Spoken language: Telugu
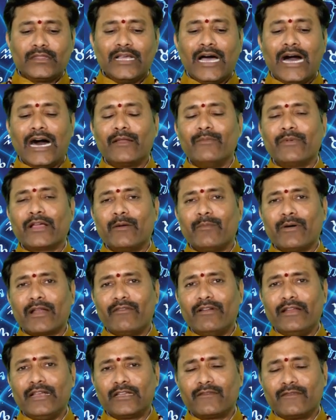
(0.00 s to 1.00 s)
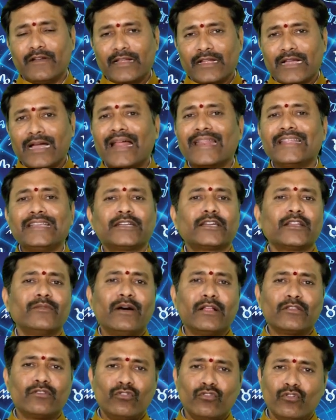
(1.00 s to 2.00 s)
ధార్మికపరమైనటువంటి
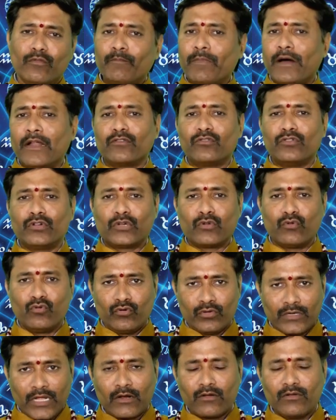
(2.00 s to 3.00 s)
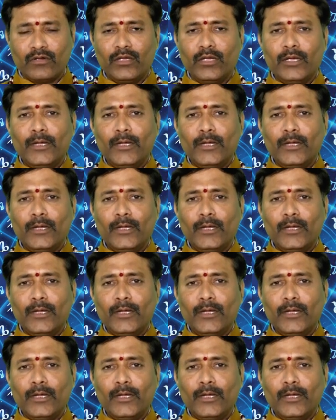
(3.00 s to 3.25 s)
కార్యక్రమాదుల్లో పాల్గొంటూ ఉంటారు